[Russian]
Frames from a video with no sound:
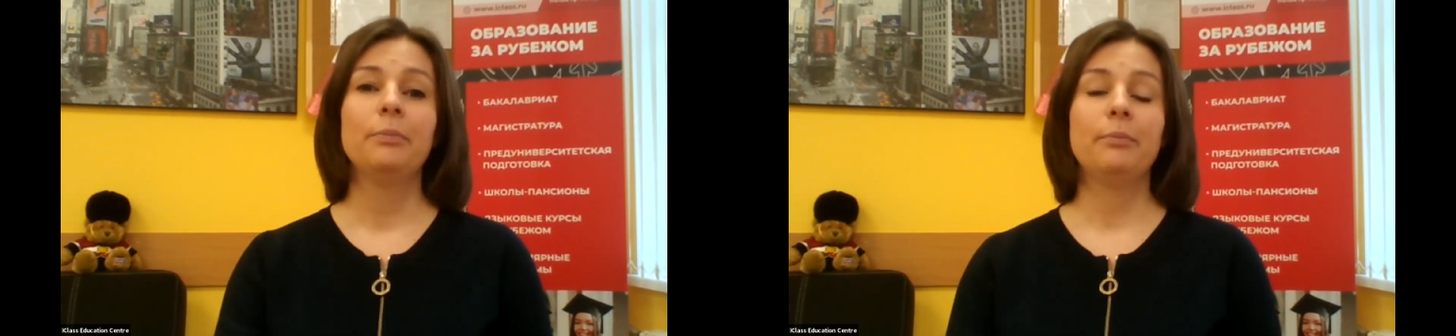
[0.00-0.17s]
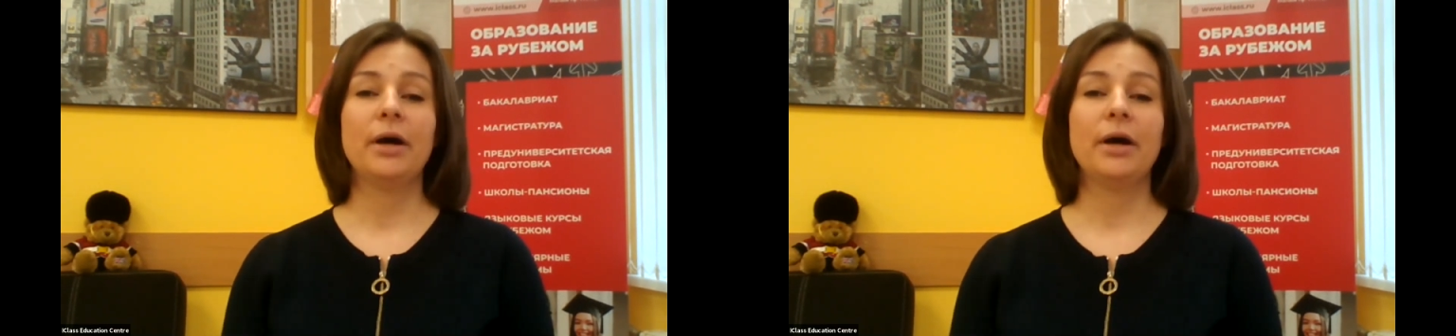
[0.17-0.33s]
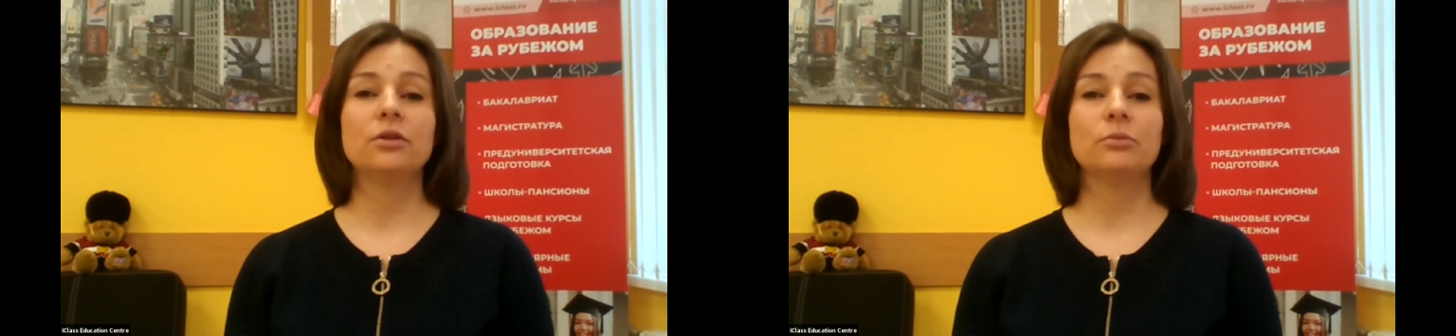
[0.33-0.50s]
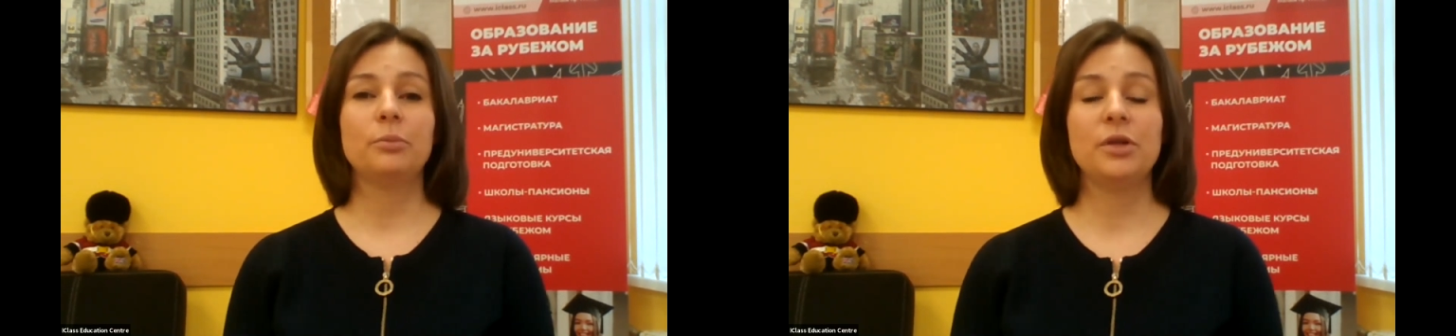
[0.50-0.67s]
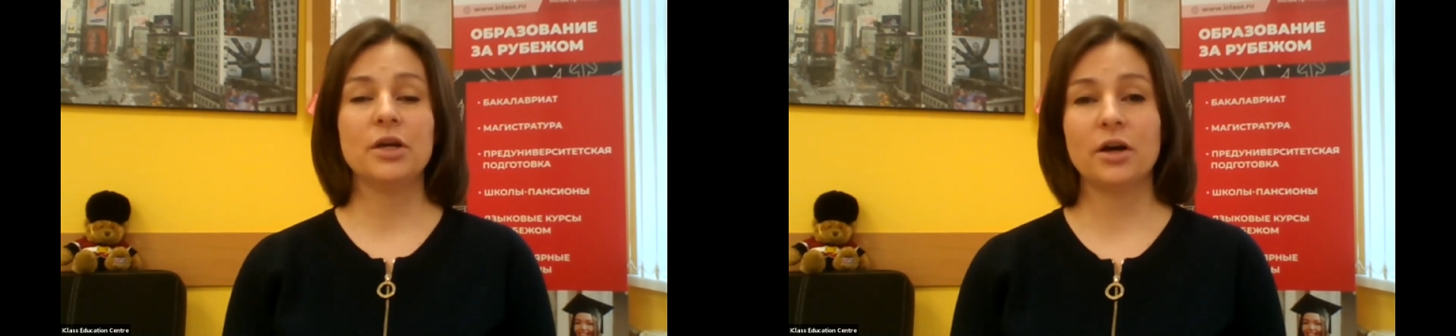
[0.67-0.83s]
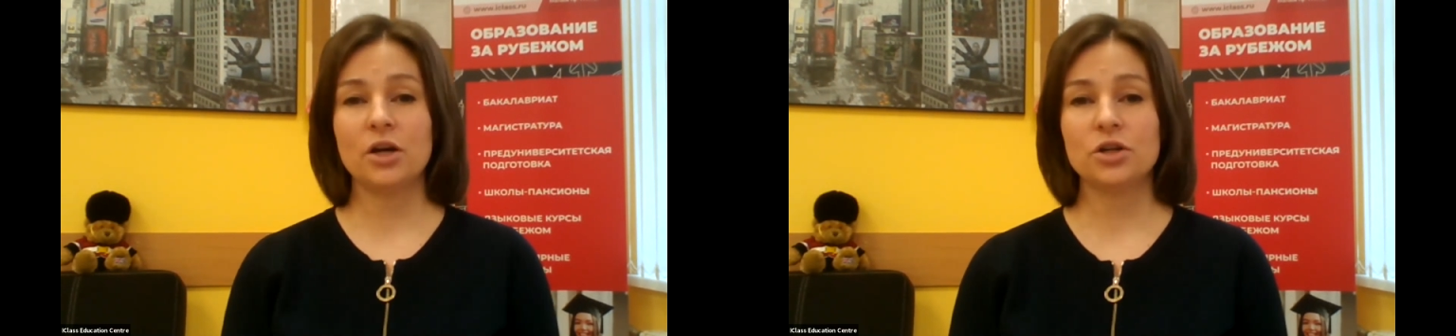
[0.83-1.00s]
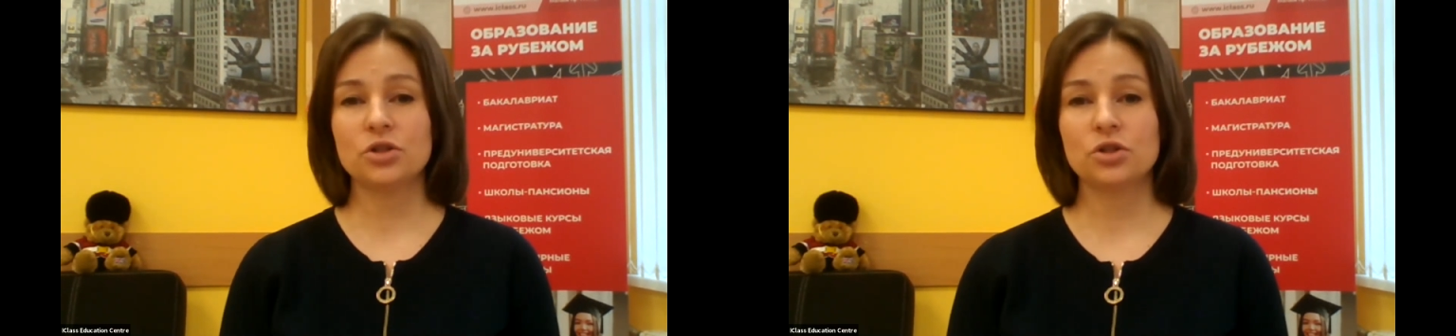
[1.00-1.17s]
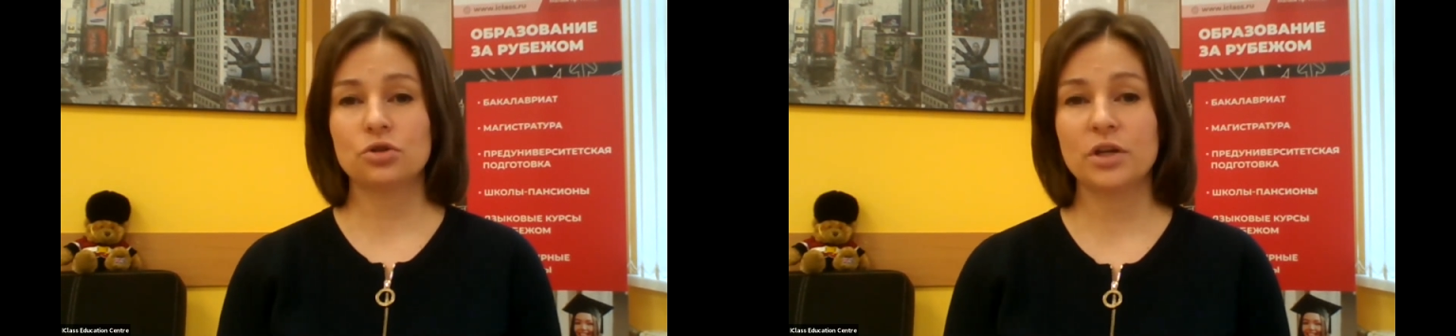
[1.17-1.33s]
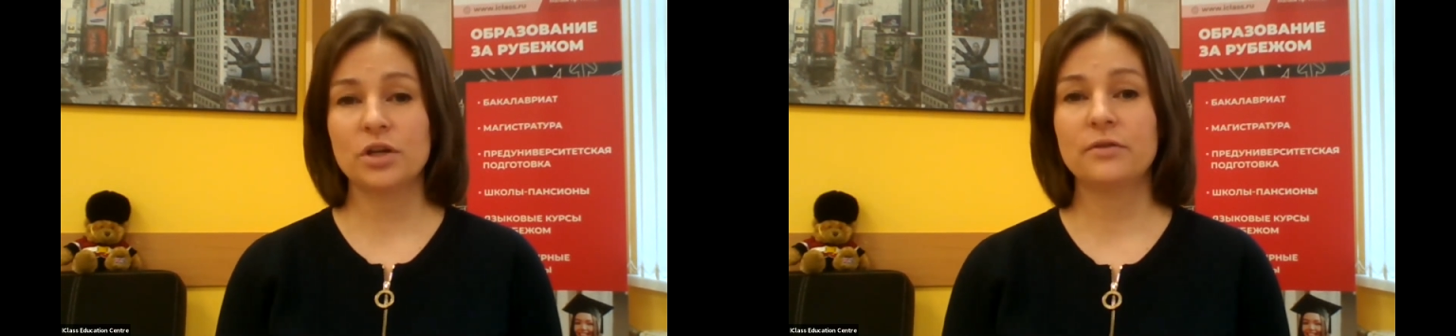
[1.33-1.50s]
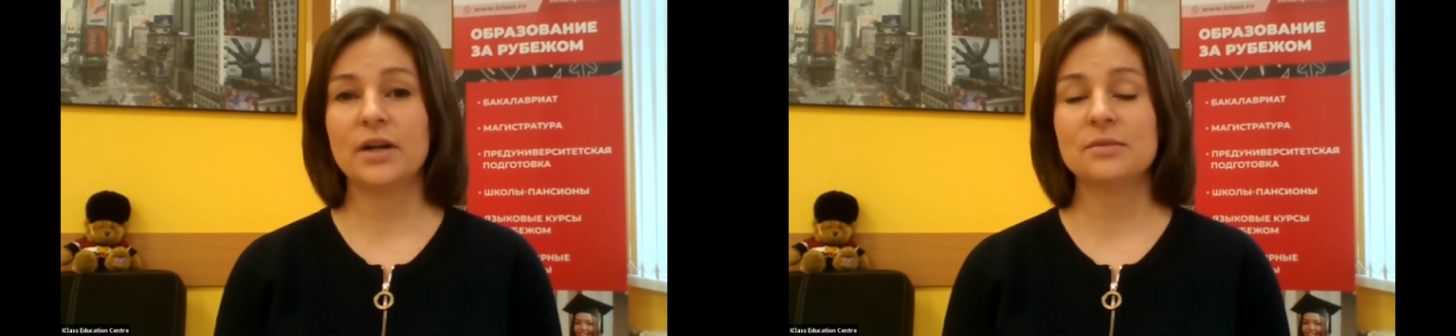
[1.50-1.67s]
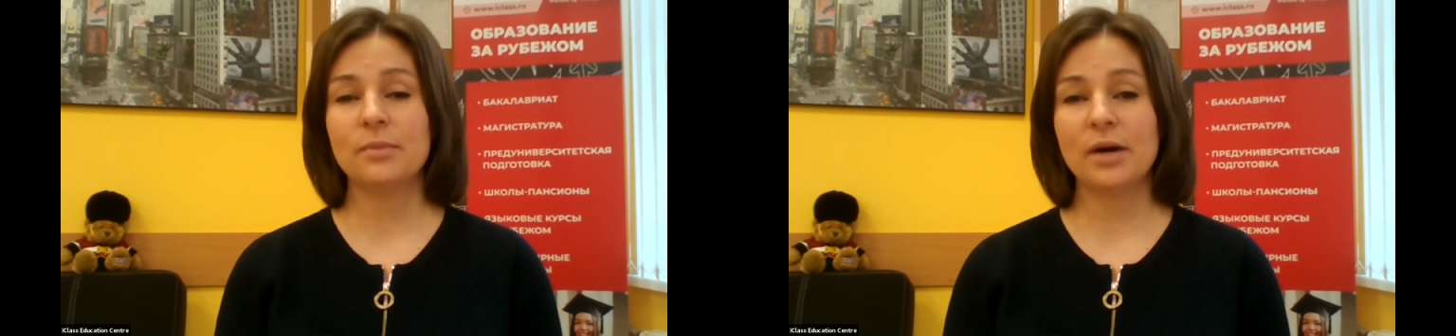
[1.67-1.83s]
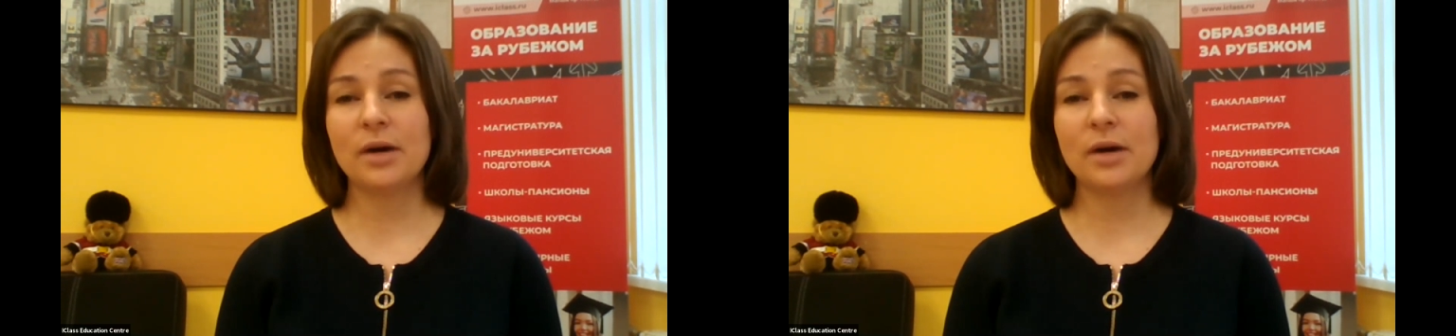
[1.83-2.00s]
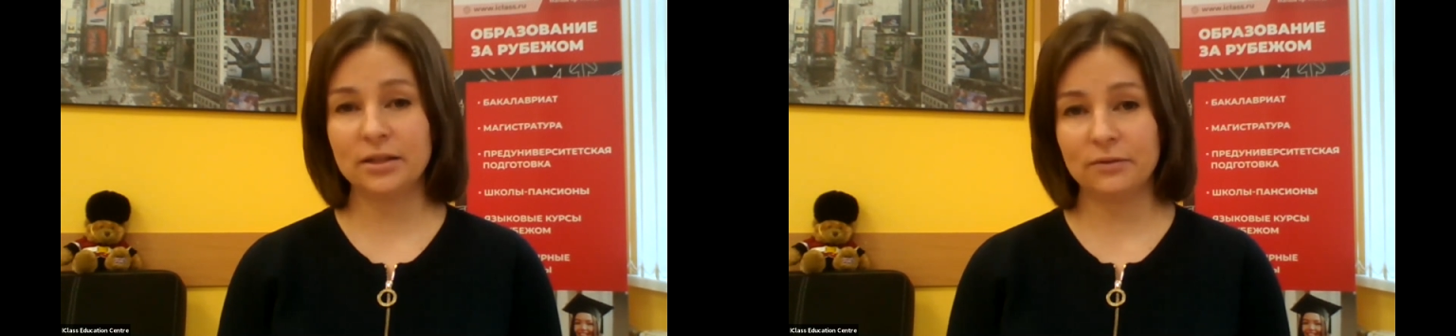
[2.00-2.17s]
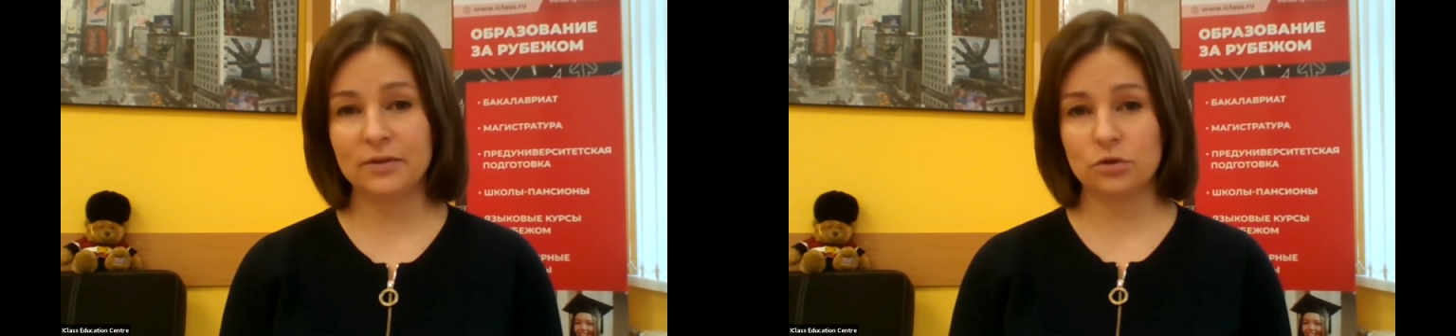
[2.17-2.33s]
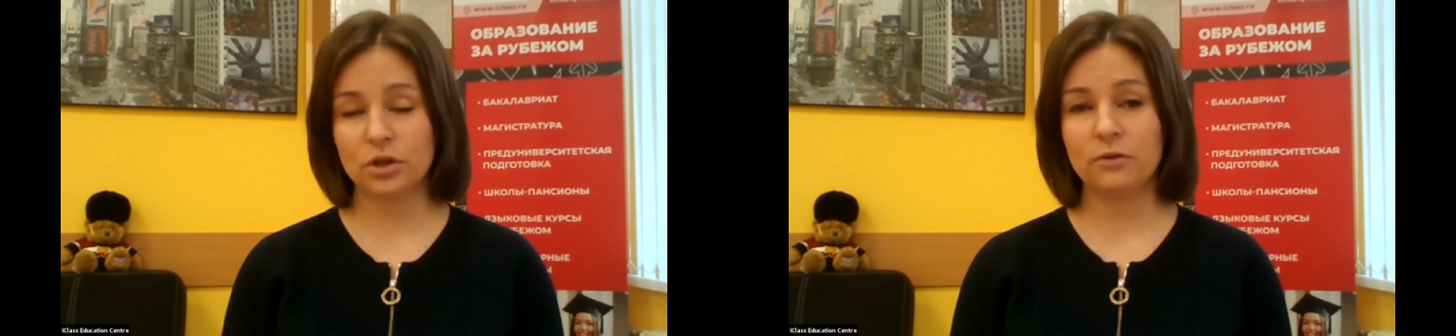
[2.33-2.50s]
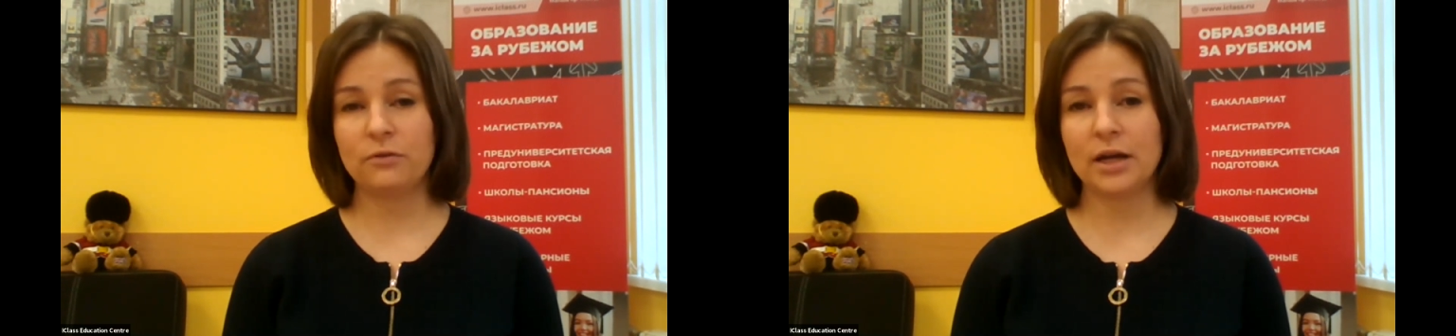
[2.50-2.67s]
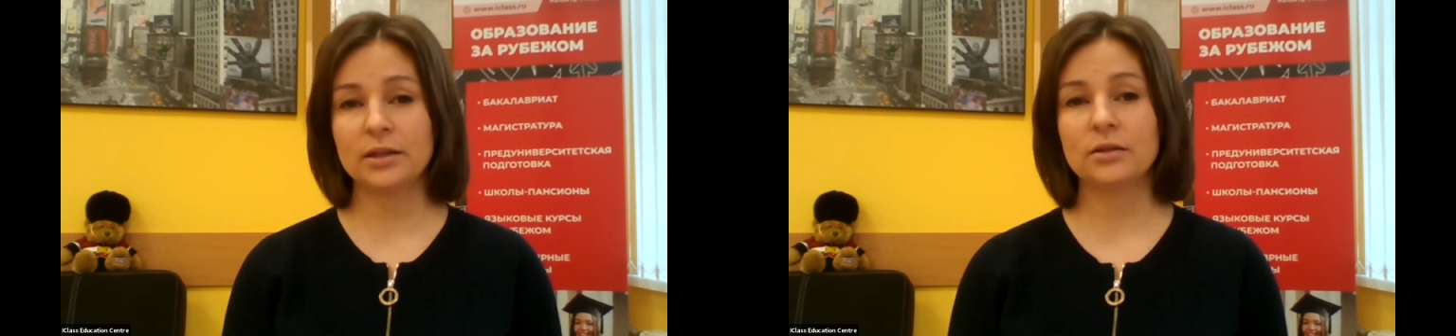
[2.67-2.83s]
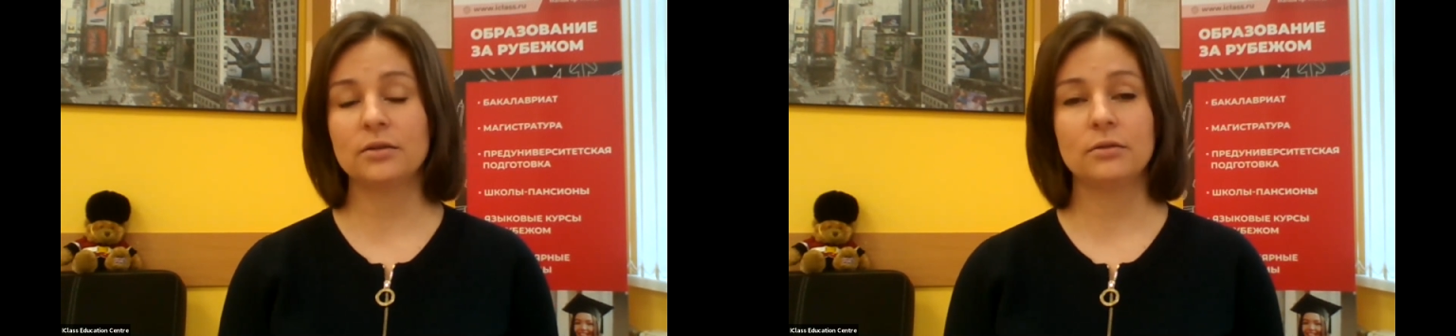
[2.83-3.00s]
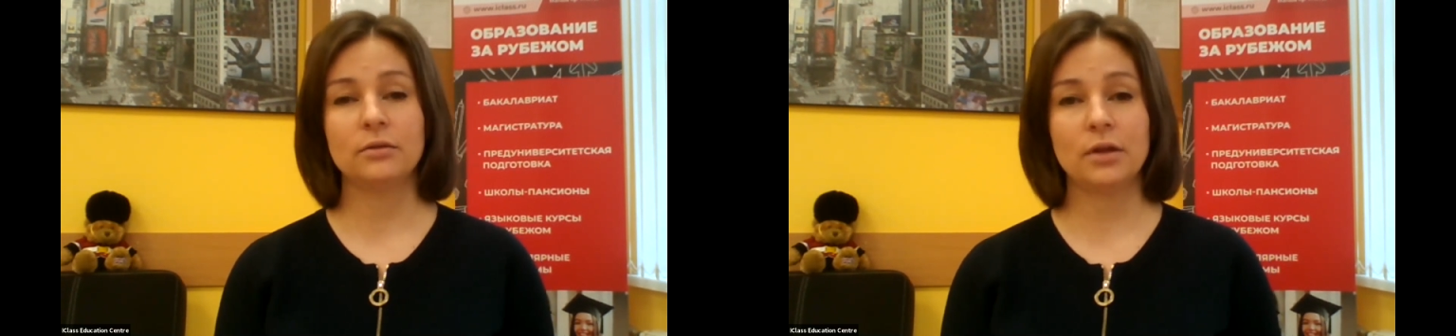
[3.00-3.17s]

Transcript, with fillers: Поэтому мне кажется, что если вы рассматриваете все-таки вариант